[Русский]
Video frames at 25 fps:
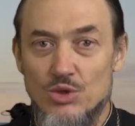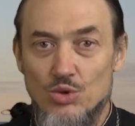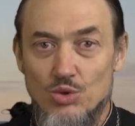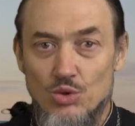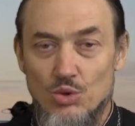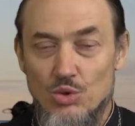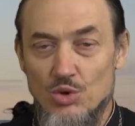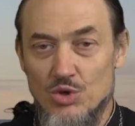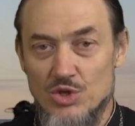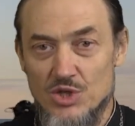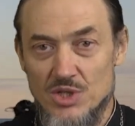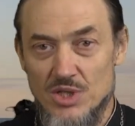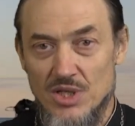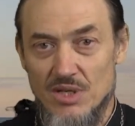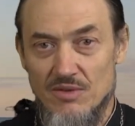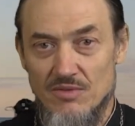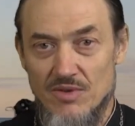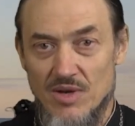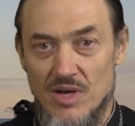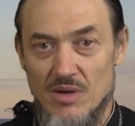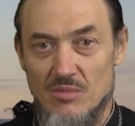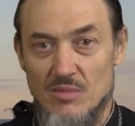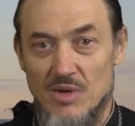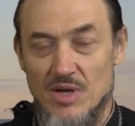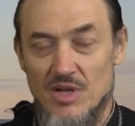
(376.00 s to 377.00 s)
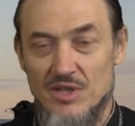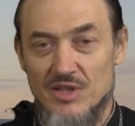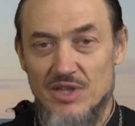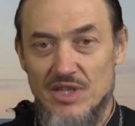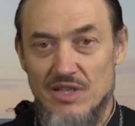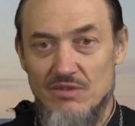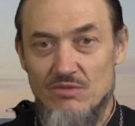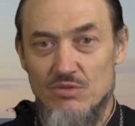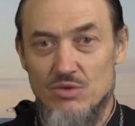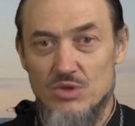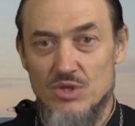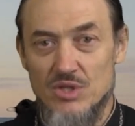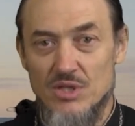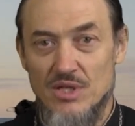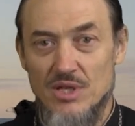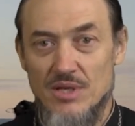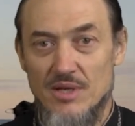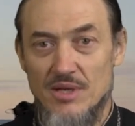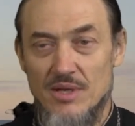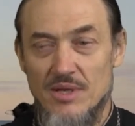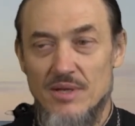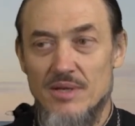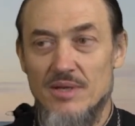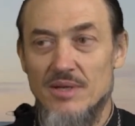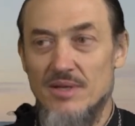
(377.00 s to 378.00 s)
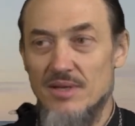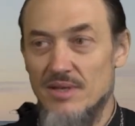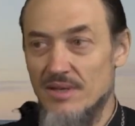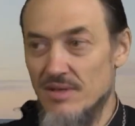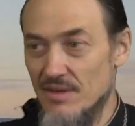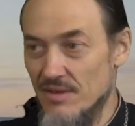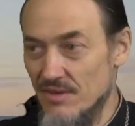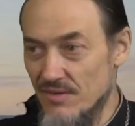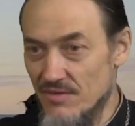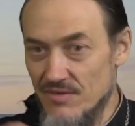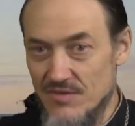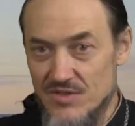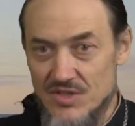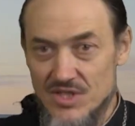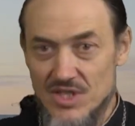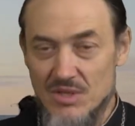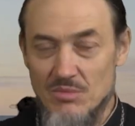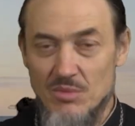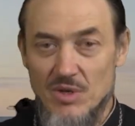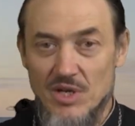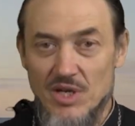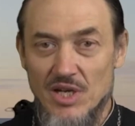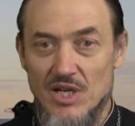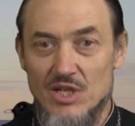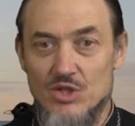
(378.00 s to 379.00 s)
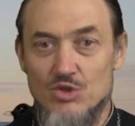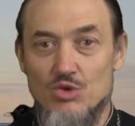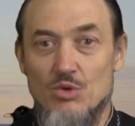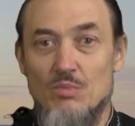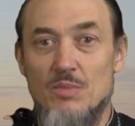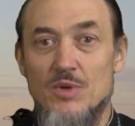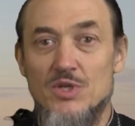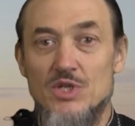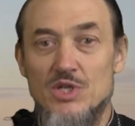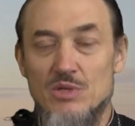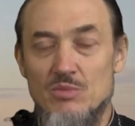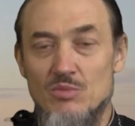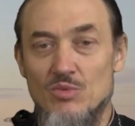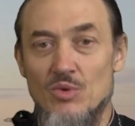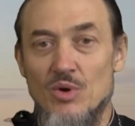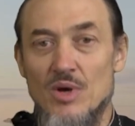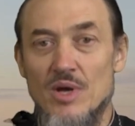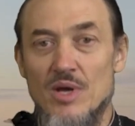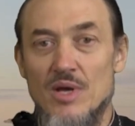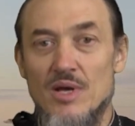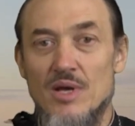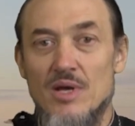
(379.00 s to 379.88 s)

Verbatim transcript: тошно вам от того, что всем хорошо. Почему?